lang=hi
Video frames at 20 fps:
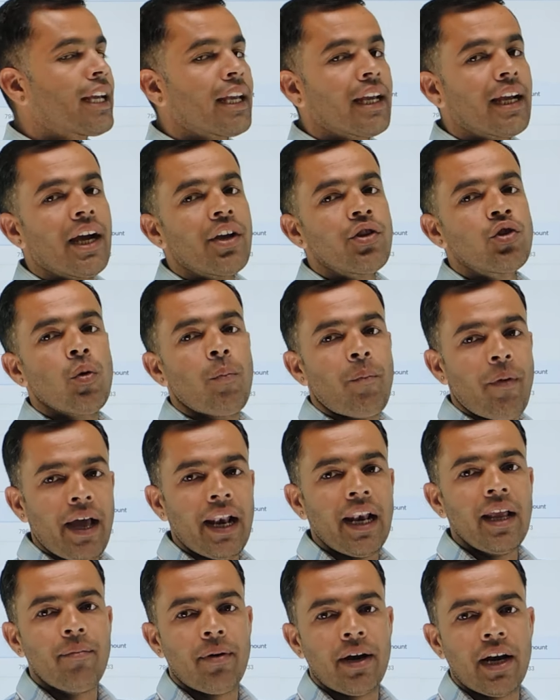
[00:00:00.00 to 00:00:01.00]
दिखेगा जो
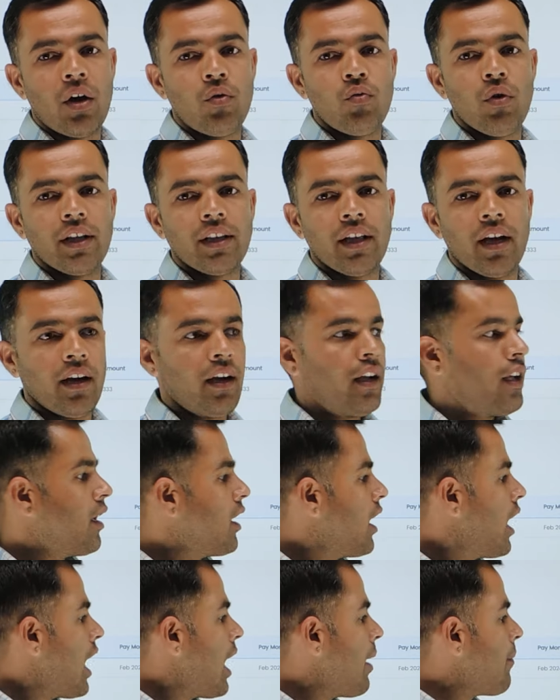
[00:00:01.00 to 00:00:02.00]
पहले बना हुआ था
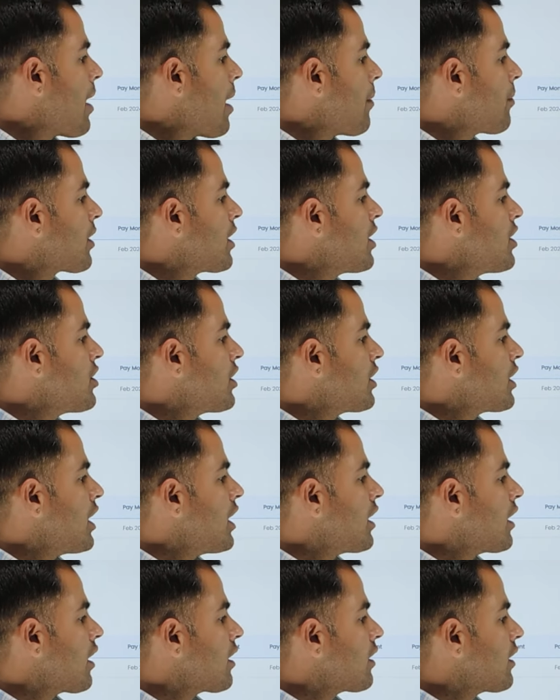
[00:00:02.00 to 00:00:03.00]
अब आप
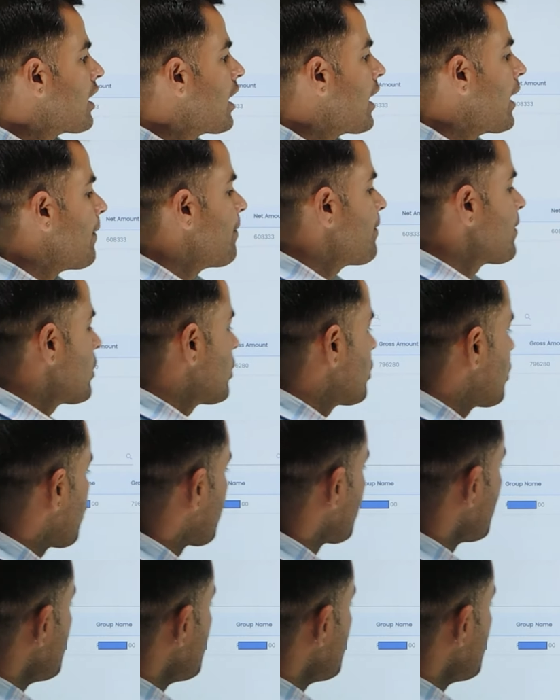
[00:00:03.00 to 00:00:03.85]
रीजनरेट करते हैं तो